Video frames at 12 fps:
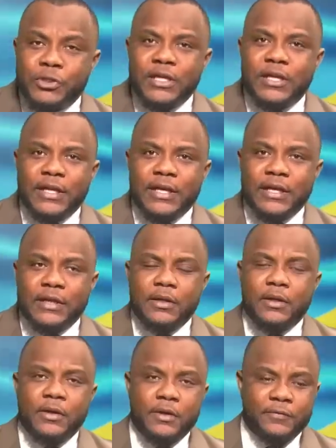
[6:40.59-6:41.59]
puisqu'il en est,
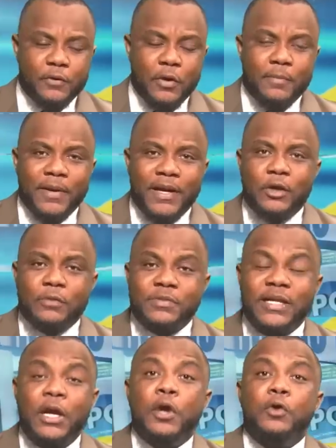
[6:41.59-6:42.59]
euh, il faut en parler
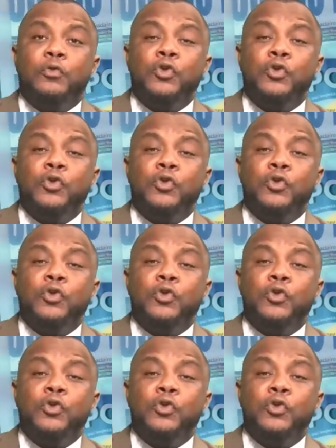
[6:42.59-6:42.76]
comme ça,